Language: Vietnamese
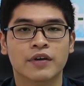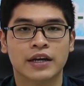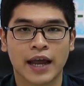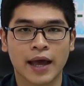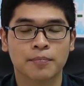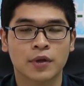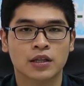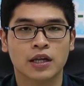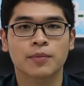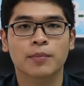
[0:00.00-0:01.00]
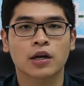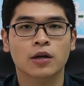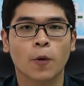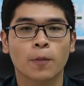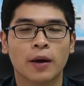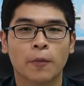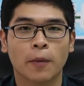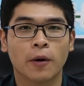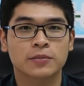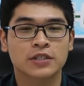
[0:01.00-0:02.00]
ở Việt Nam thì mình cũng là một
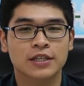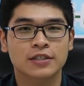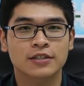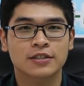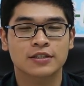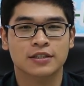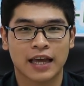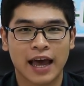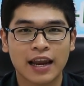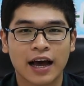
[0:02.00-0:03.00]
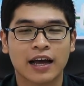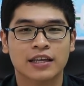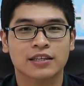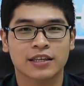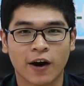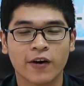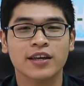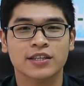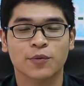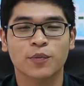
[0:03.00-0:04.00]
học sinh khá là
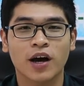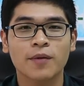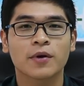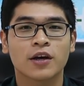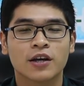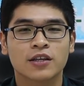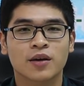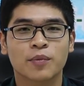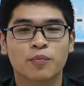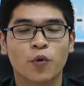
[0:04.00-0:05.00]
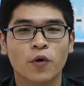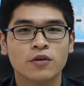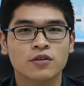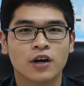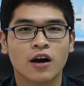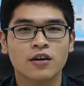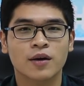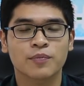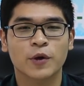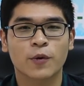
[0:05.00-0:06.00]
giỏi trong lớp cho nên mình muốn có
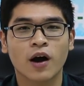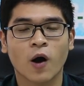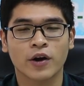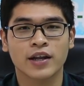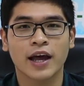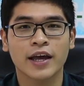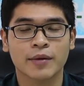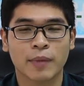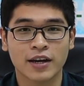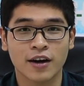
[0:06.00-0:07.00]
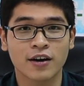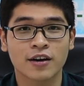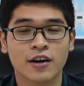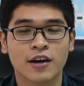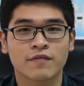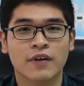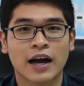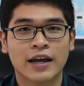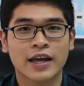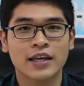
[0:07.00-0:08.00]
thêm nhiều cơ hội để thể hiện bản thân
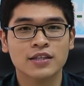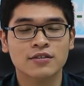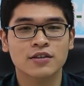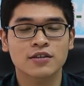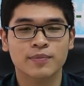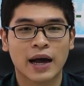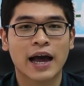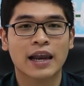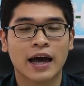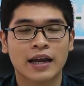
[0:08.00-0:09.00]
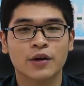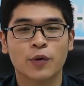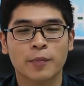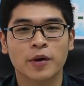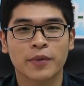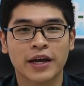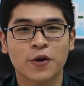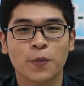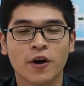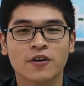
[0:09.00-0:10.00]
và cái thứ ba là đi qua bên Mỹ
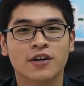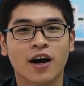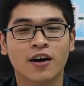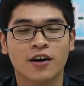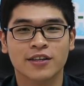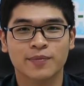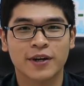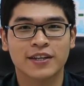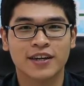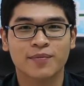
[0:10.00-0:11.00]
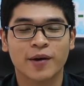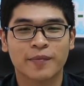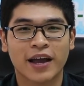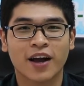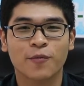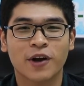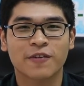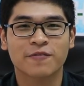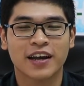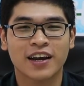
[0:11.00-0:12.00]
cũng có người thân lo cho mình cho nên ba mẹ không
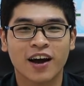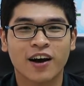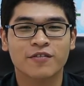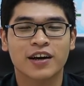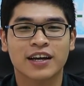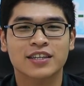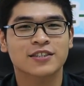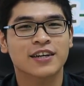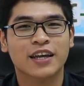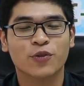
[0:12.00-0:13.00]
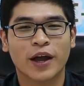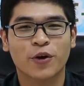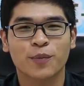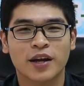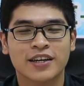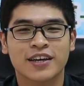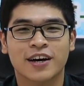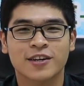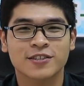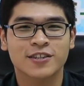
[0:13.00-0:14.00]
cần phải lo về cái sự an toàn của mình khi
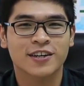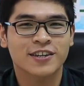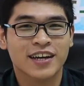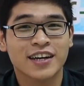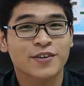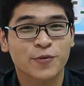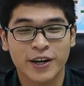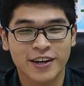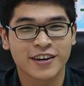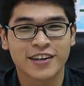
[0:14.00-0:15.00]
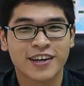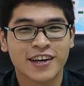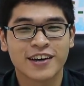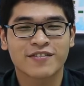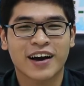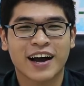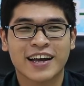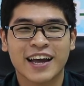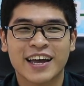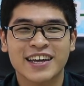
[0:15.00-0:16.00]
ở nơi đất khách quê người và
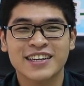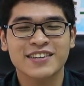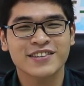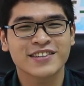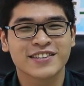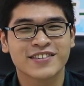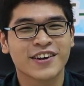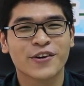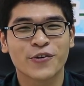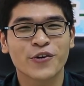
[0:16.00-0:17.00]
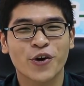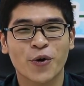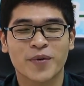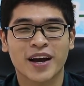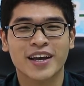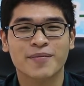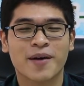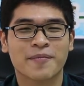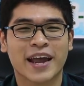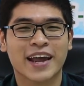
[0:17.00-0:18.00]
cái điều cuối cùng là khi
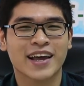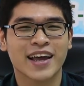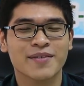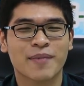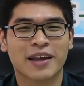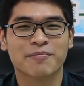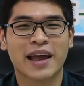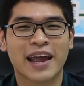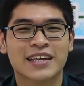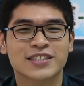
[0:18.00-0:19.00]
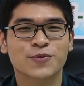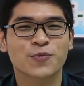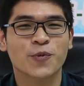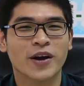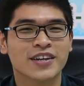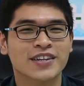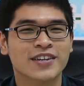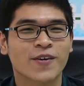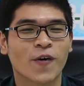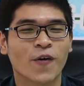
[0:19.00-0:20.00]
ba mẹ thấy bạn bè xung
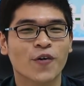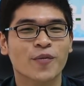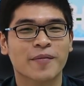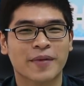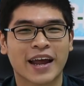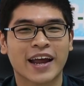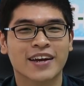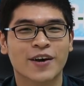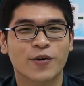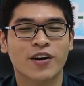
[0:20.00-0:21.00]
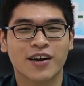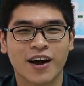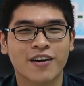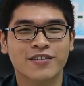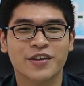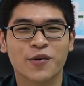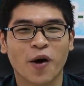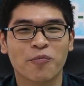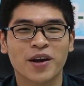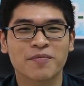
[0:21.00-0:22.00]
quanh của ba mẹ đều có con đi du
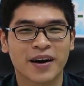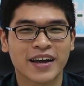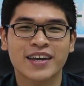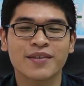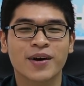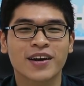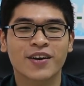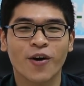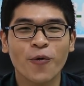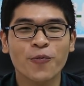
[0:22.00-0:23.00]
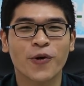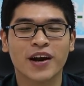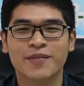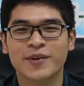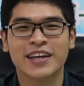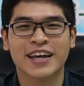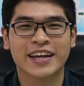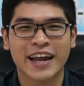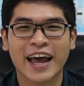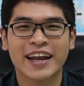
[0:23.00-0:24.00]
học bên Mỹ, bên Úc hoặc là bên
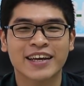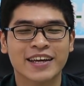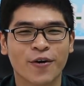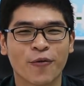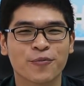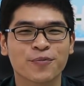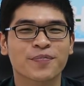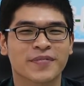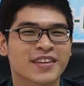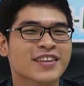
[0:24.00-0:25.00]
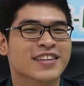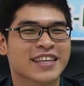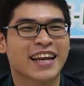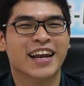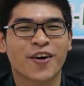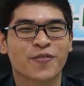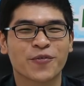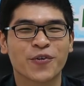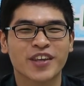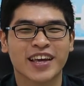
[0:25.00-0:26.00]
Canada thì cũng chạnh lòng
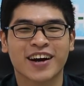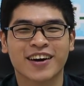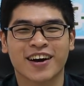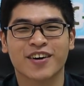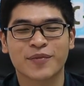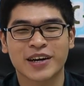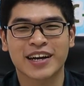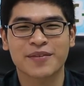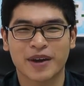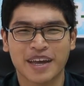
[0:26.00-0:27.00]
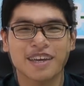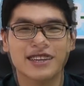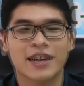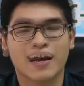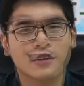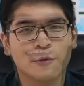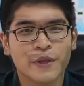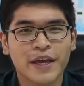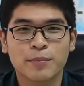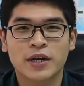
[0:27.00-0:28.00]
muốn cho con mình đi Mỹ. Đó là lần đầu
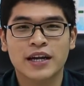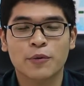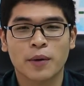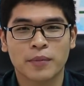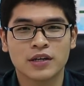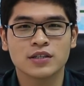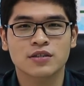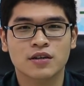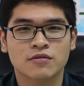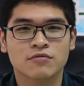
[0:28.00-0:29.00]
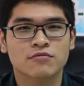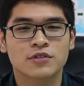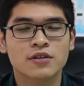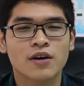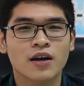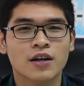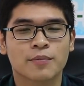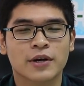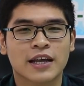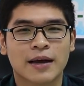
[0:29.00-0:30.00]
tiên mình đi qua Mỹ cho nên trước hết là
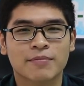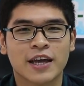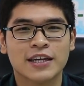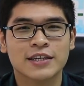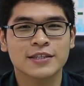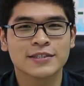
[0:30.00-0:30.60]
mình cảm thấy